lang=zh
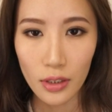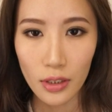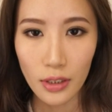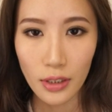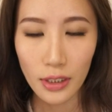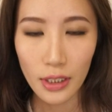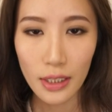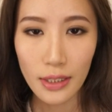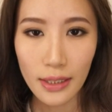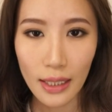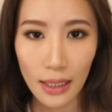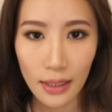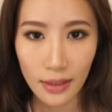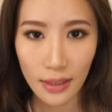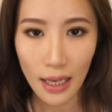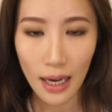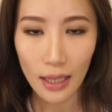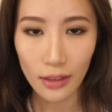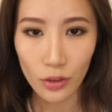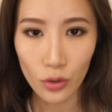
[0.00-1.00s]
现在
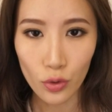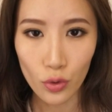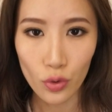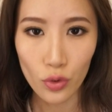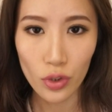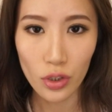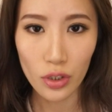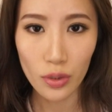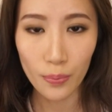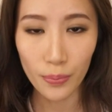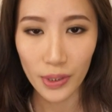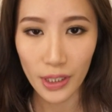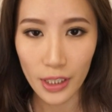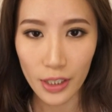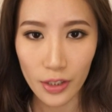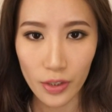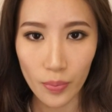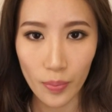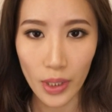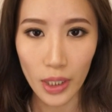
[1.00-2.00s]
擦的就是
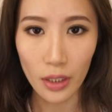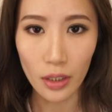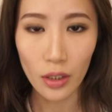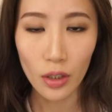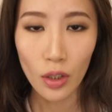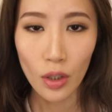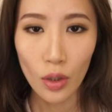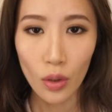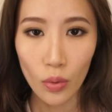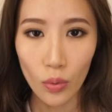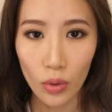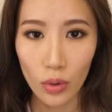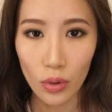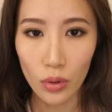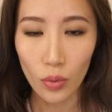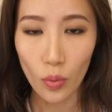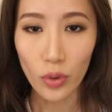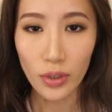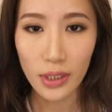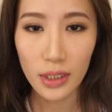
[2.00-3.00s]
Please Me，
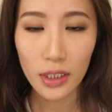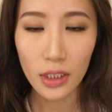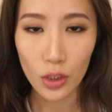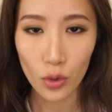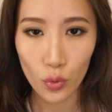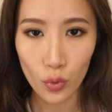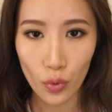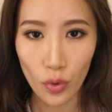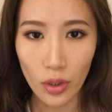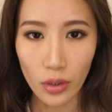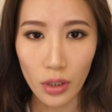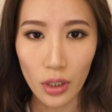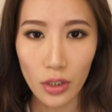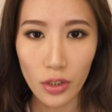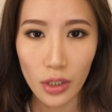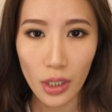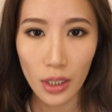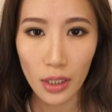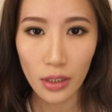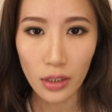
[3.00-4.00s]
嗯，我自己觉得
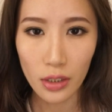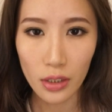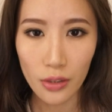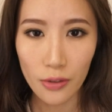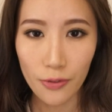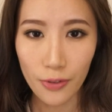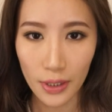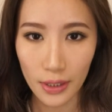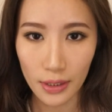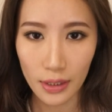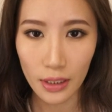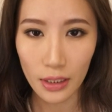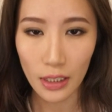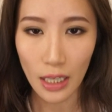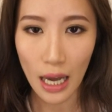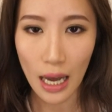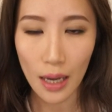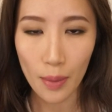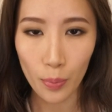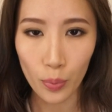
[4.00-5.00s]
这一支粉色
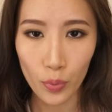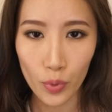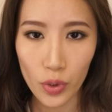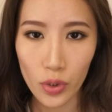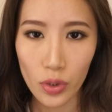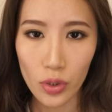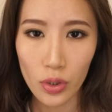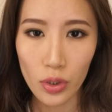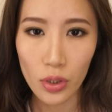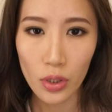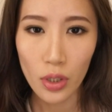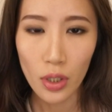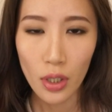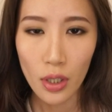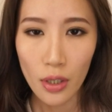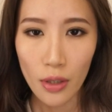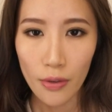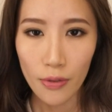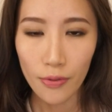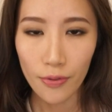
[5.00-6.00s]
啊，不是
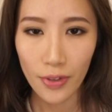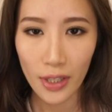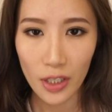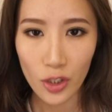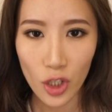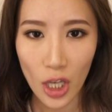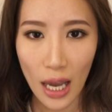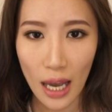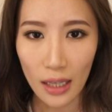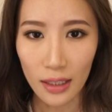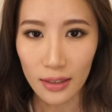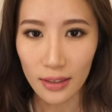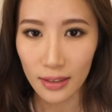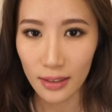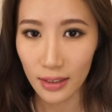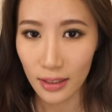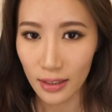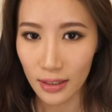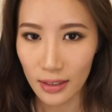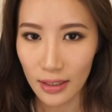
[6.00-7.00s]
非常
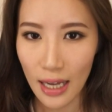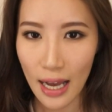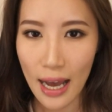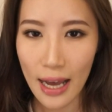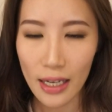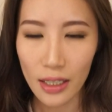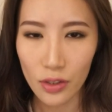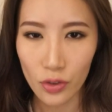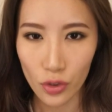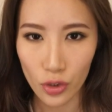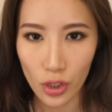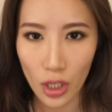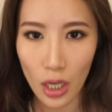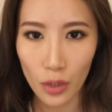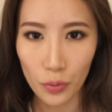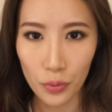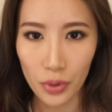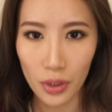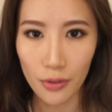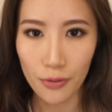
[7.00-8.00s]
可爱、很少
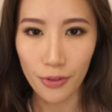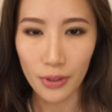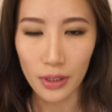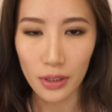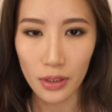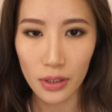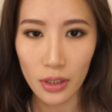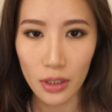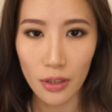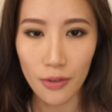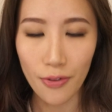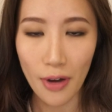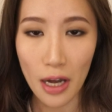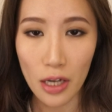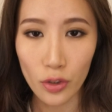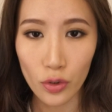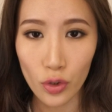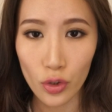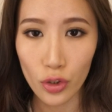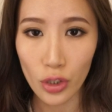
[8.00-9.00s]
女的粉色，反
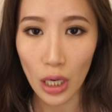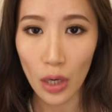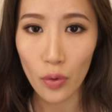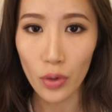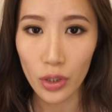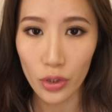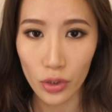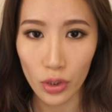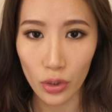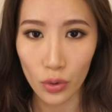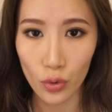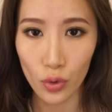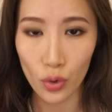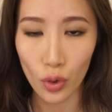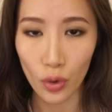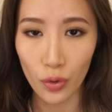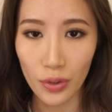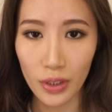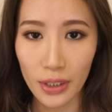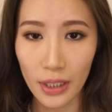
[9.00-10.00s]
而是稍微成
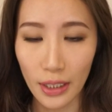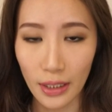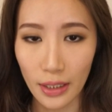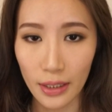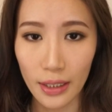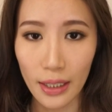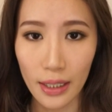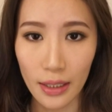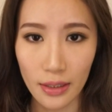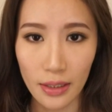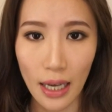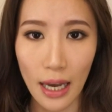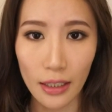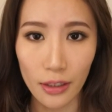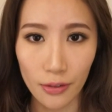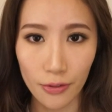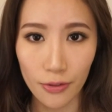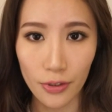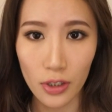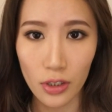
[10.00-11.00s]
熟一点也可以擦
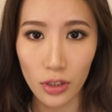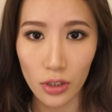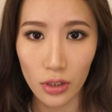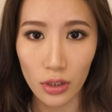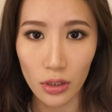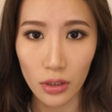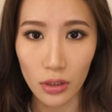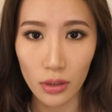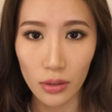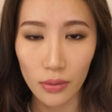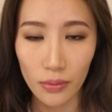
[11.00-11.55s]
的粉色。